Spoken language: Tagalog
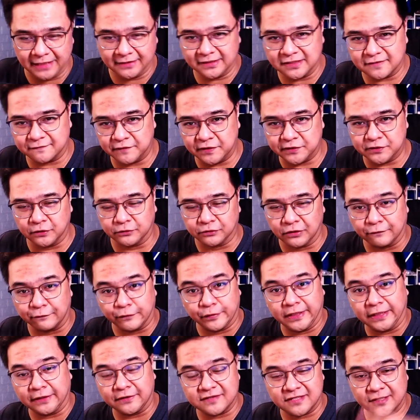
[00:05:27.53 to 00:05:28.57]
this video. Don't
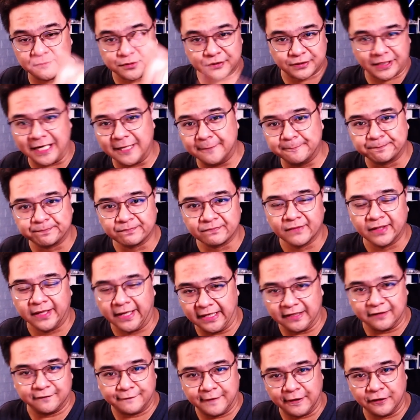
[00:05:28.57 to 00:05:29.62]
forget to subscribe
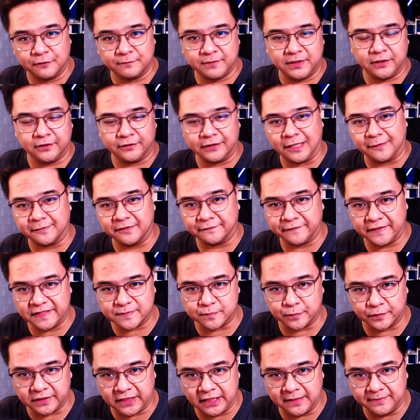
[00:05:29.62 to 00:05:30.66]
and follow me on our
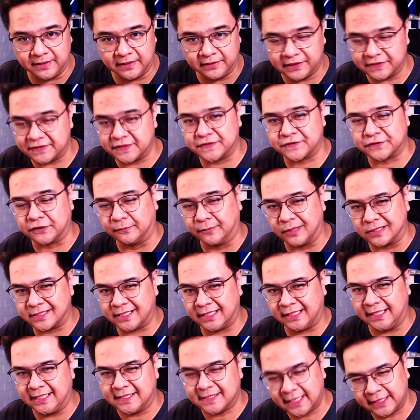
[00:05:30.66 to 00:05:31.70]
Facebook Gaming. This is your boss
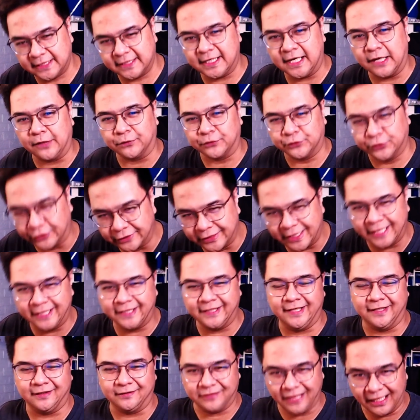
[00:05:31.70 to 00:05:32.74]
LA signing out. Good day
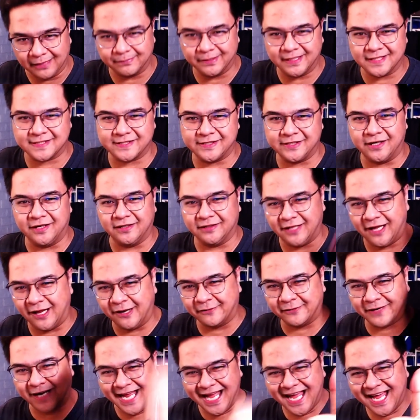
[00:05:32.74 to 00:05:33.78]
and God bless you all. All
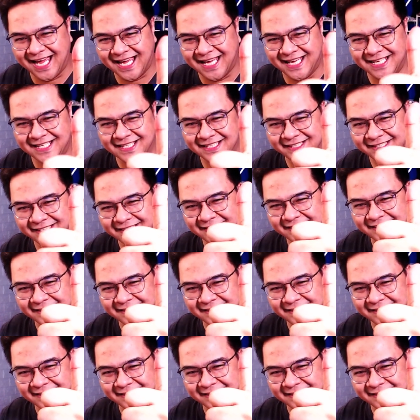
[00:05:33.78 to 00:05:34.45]
right!